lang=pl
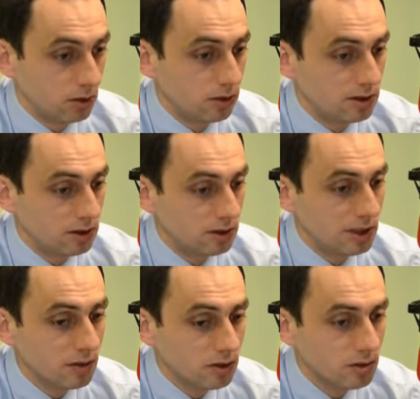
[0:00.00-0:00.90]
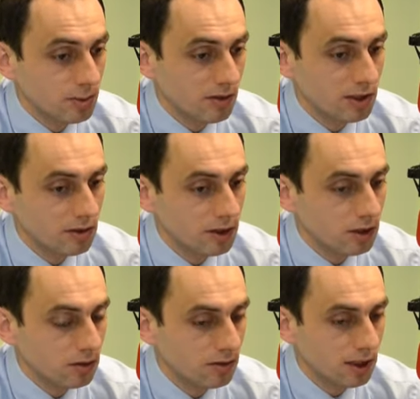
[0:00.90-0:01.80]
I, I zdawał sobie sprawę, jak
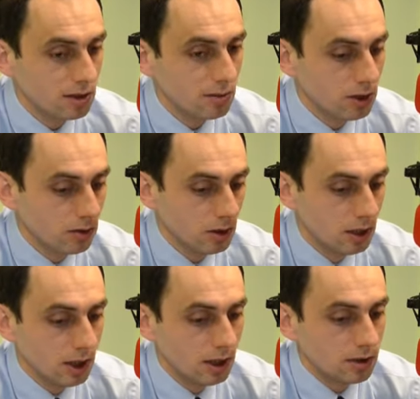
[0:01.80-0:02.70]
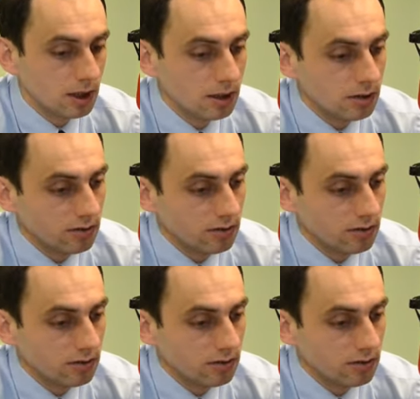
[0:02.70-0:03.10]
wielką wagę mają te,